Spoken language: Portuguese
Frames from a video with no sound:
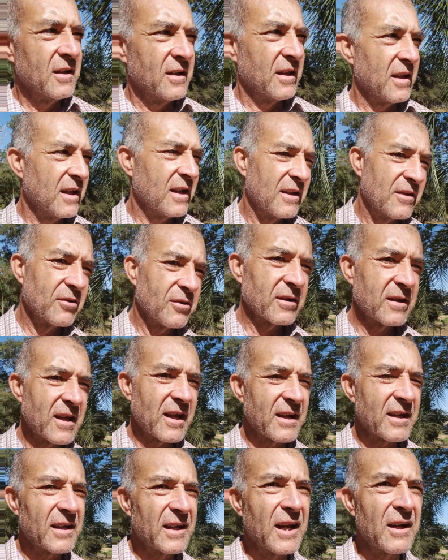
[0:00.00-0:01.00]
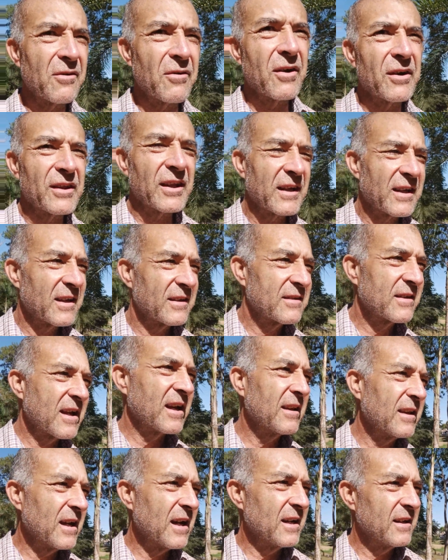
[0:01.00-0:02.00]
né? Só que é aqui negócio, né? que os
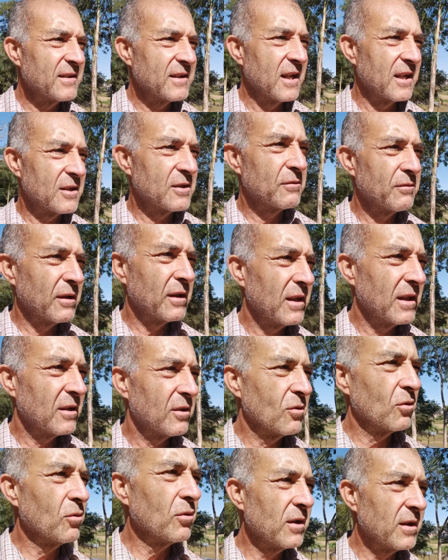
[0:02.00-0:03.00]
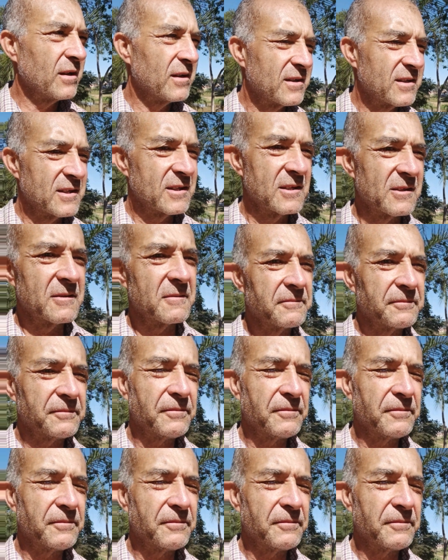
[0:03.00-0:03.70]
canais, certos vendedores,